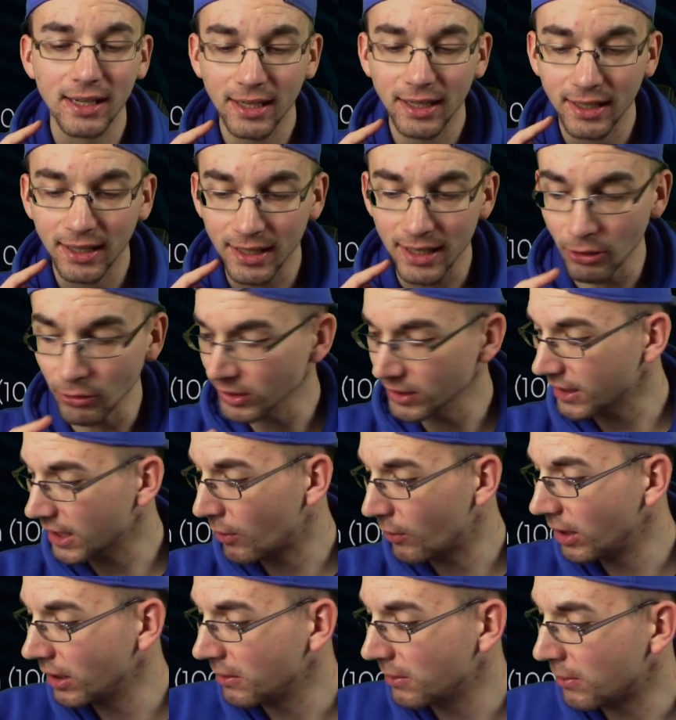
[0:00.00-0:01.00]

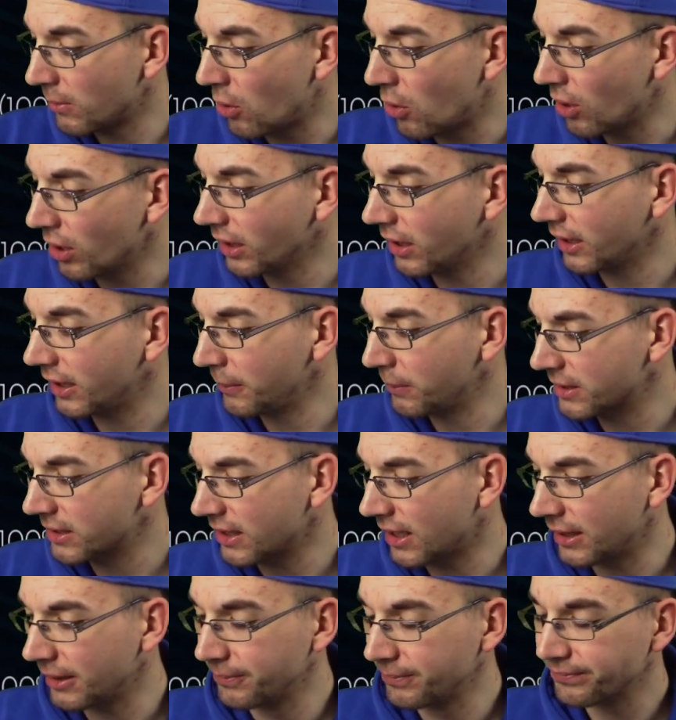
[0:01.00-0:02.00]
raushauen. Morgen gibt es
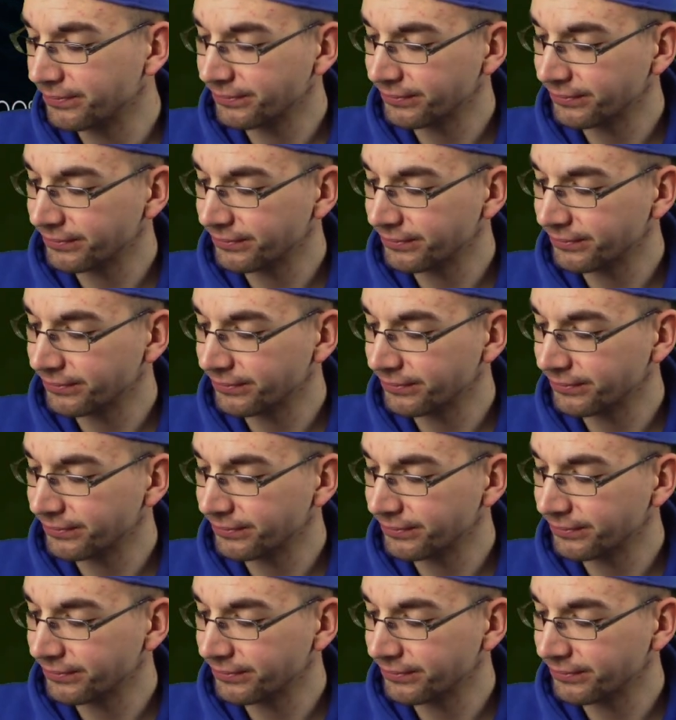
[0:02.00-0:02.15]
dann